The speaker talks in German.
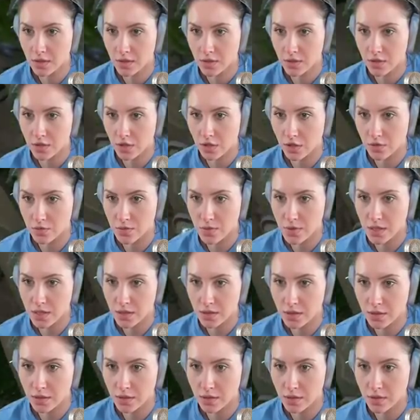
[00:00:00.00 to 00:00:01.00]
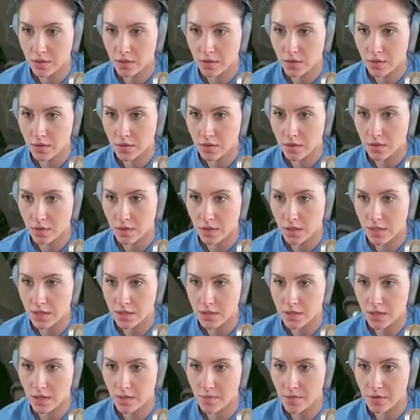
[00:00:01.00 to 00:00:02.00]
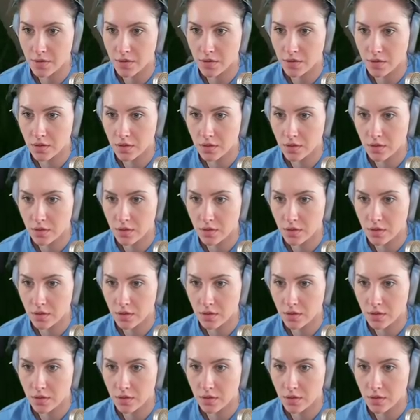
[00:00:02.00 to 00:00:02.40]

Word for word: Schaut mal. Einsammeln.